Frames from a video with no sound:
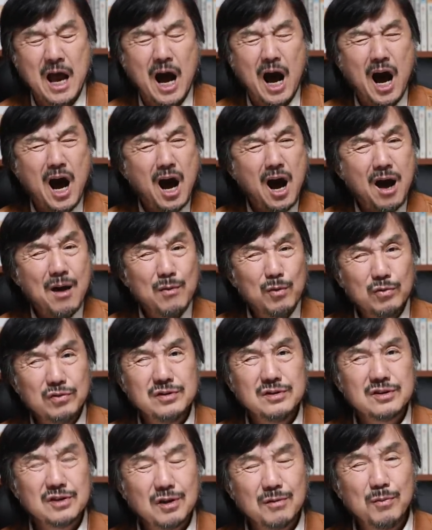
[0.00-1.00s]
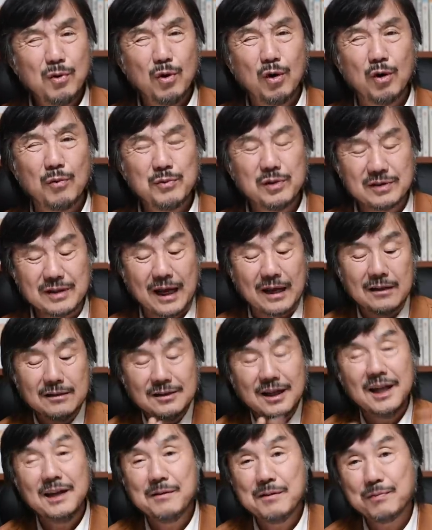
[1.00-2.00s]
아무런 정보가 없는 다른
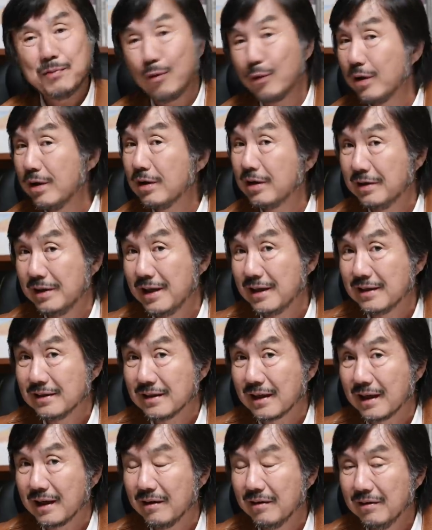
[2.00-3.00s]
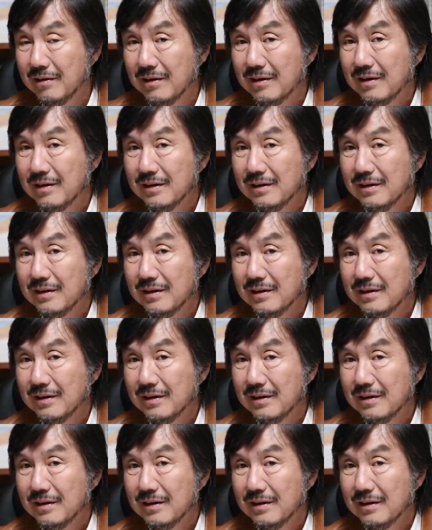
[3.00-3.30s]
사람이 보고 읽어내야 되잖아요